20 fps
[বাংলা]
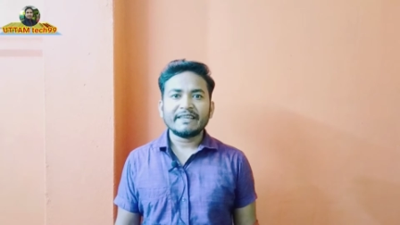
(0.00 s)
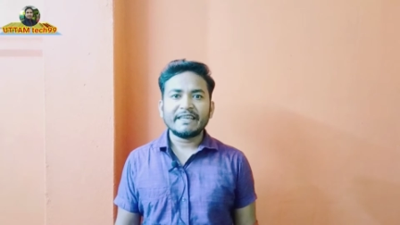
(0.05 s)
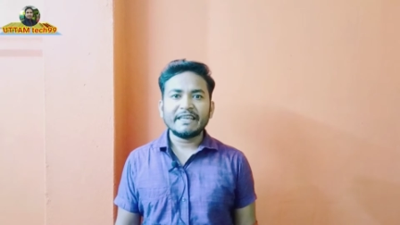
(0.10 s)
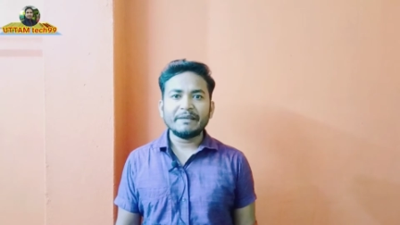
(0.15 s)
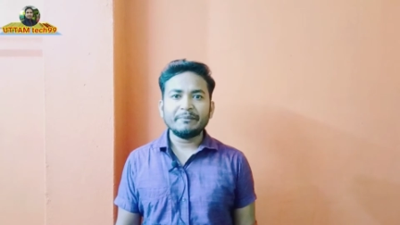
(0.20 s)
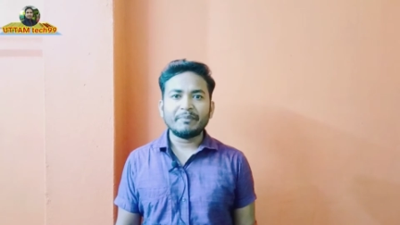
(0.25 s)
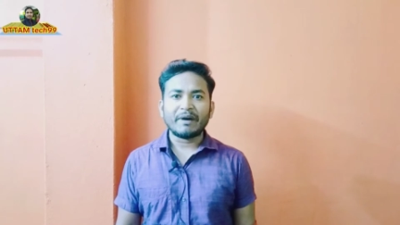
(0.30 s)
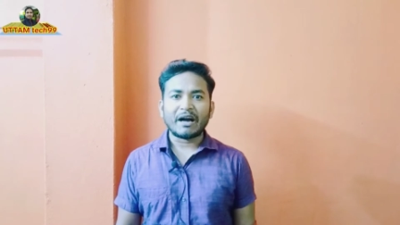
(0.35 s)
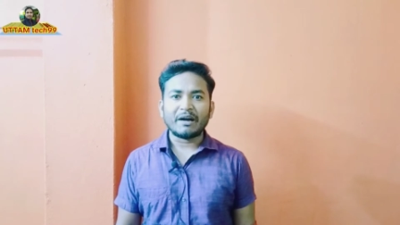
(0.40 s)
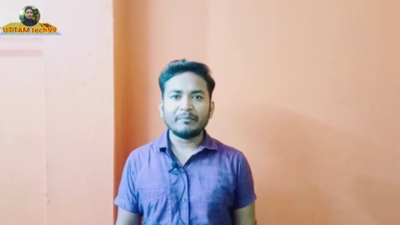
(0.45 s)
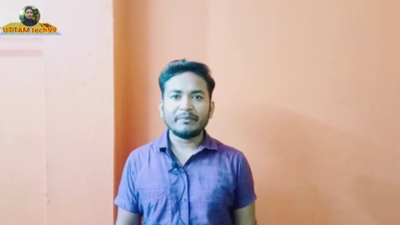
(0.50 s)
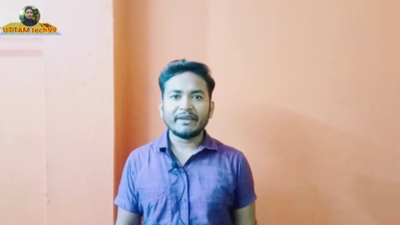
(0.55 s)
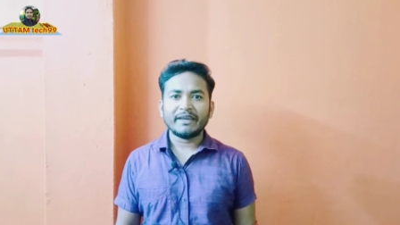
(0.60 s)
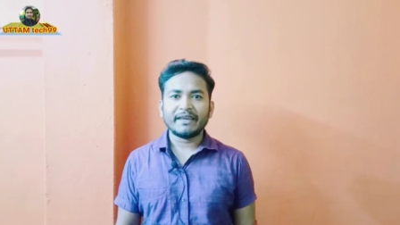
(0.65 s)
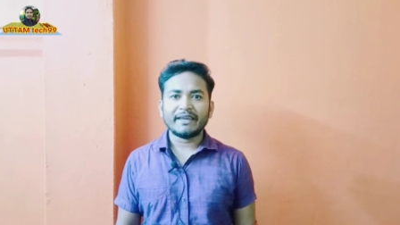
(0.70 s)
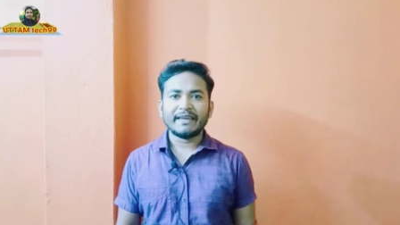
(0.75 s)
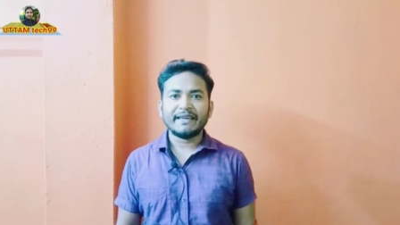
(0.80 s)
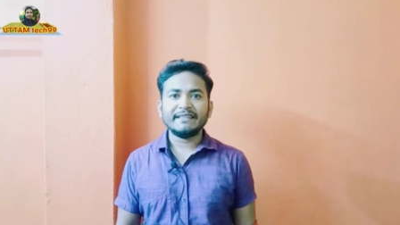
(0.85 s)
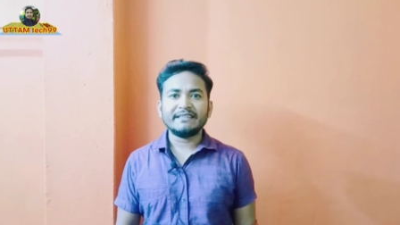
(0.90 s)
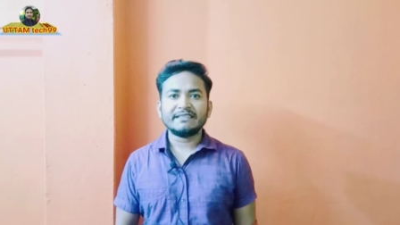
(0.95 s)
কিভাবে
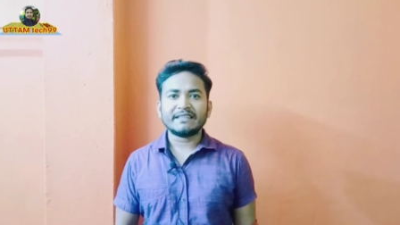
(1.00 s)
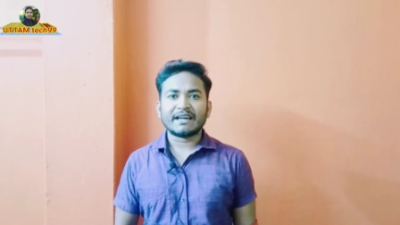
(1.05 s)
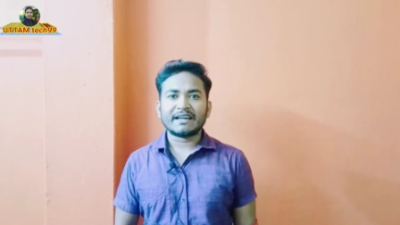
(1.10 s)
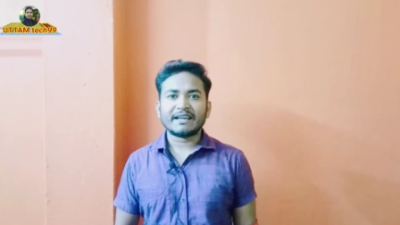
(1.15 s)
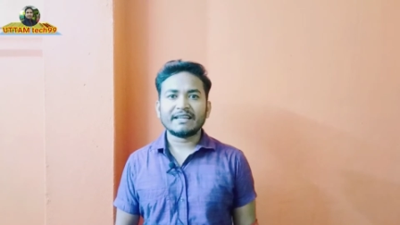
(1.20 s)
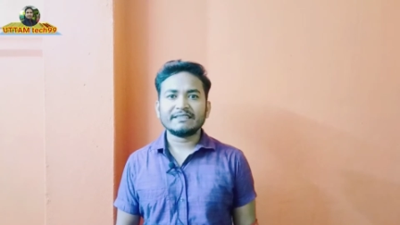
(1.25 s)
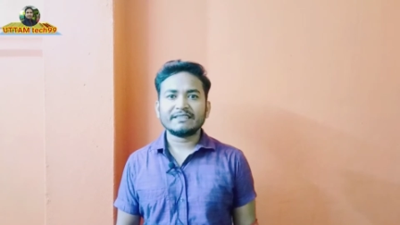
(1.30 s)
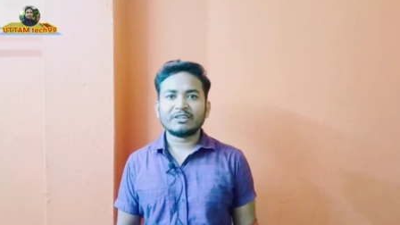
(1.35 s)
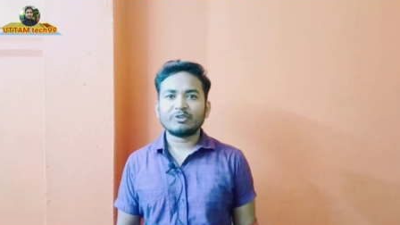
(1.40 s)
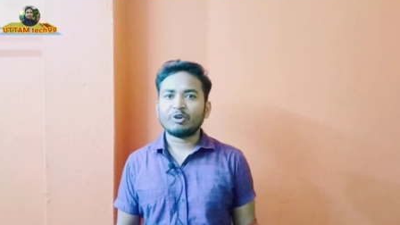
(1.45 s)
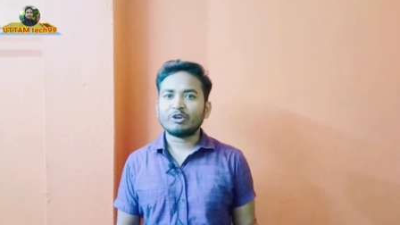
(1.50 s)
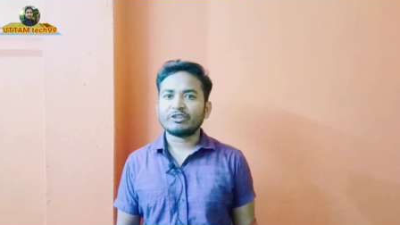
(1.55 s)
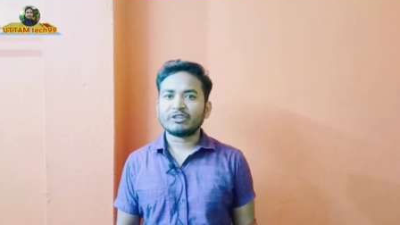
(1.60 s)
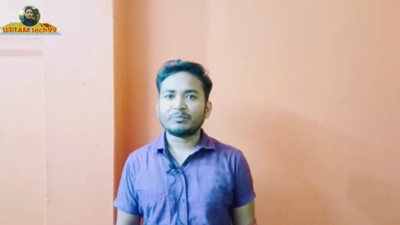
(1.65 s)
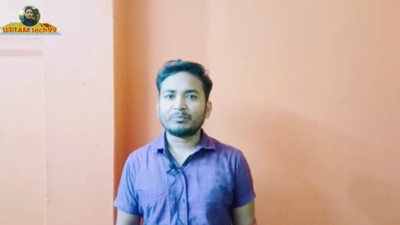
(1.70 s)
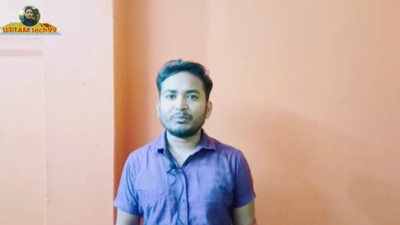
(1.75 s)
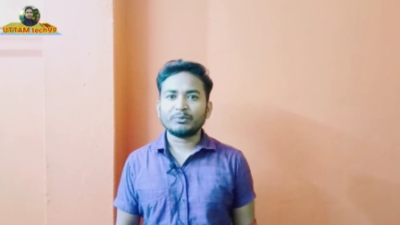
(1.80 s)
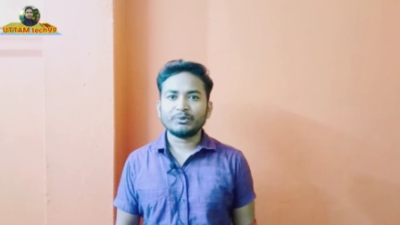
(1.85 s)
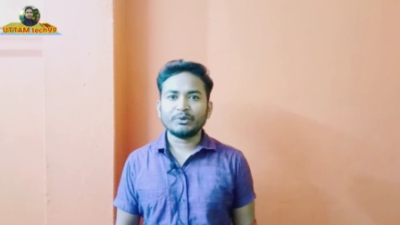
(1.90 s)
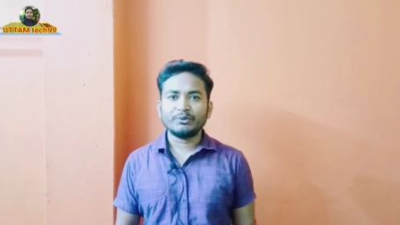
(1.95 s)
এই চার হাজার
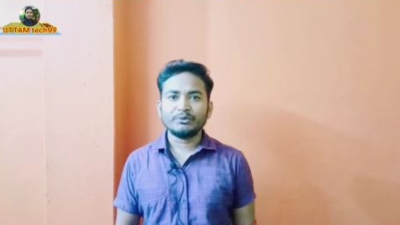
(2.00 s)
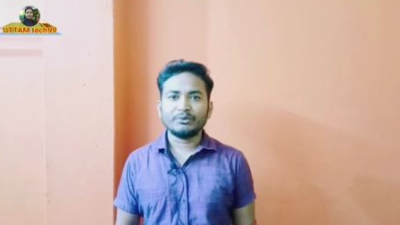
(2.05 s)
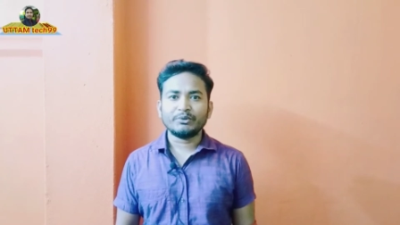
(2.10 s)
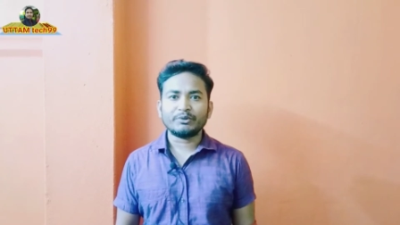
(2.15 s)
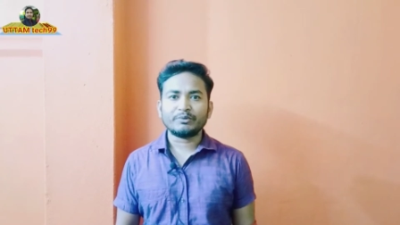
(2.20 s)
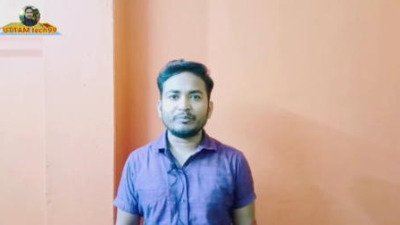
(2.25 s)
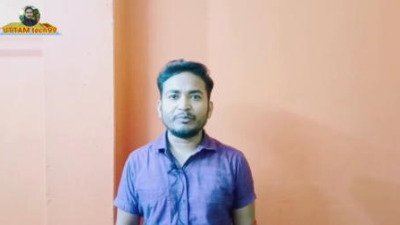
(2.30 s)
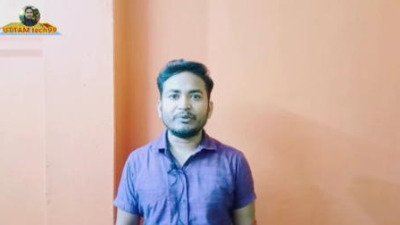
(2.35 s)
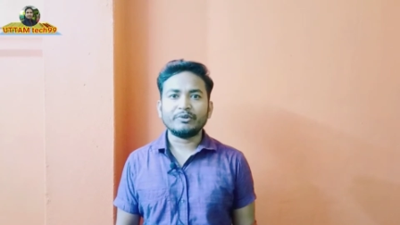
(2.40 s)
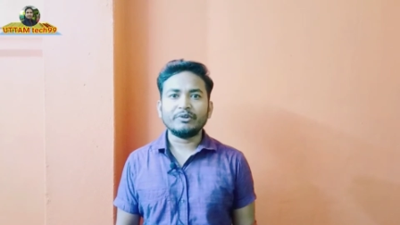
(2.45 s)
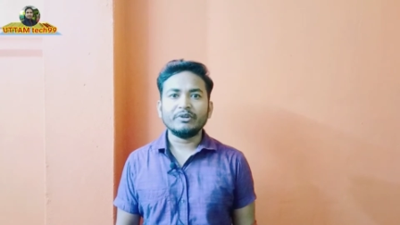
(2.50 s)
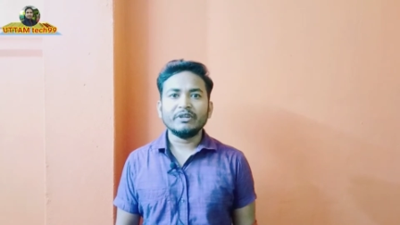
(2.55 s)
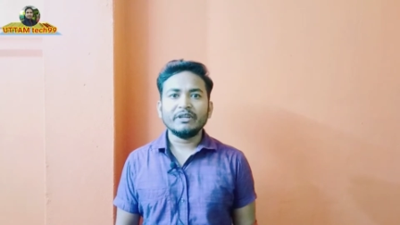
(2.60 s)
ঘন্টা পূরণ করব